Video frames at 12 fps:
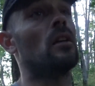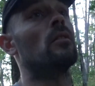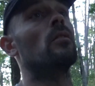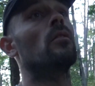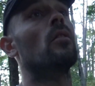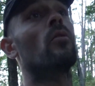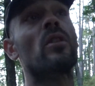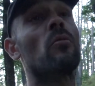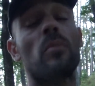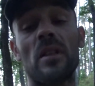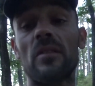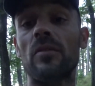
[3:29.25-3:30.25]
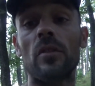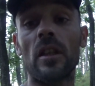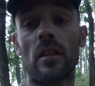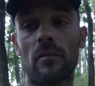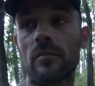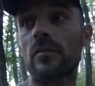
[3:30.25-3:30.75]
euh, on est en pleine forêt.
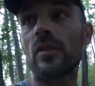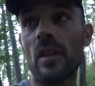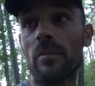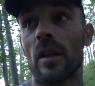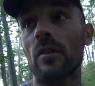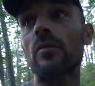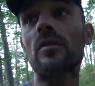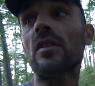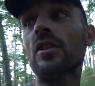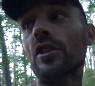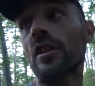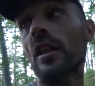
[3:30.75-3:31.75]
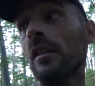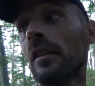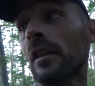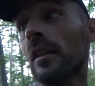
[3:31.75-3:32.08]
Ça par contre c'est génial.